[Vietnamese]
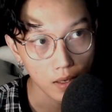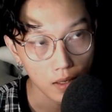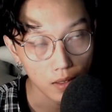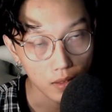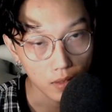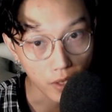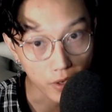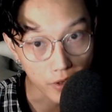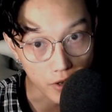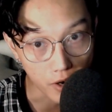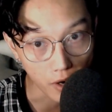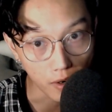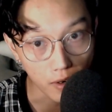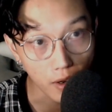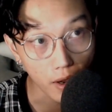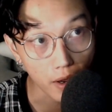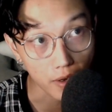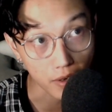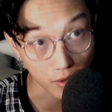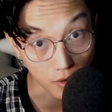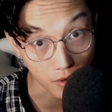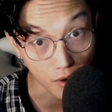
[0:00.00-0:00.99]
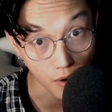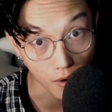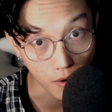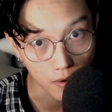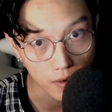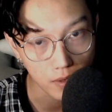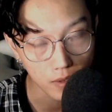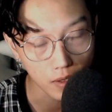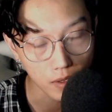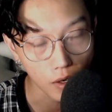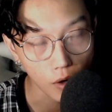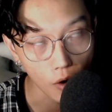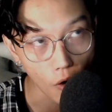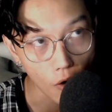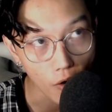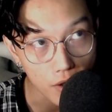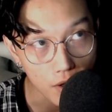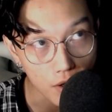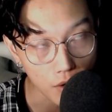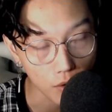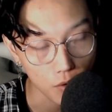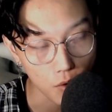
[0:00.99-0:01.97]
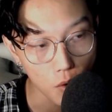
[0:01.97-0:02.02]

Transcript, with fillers: Thì những ngày ở đó, có những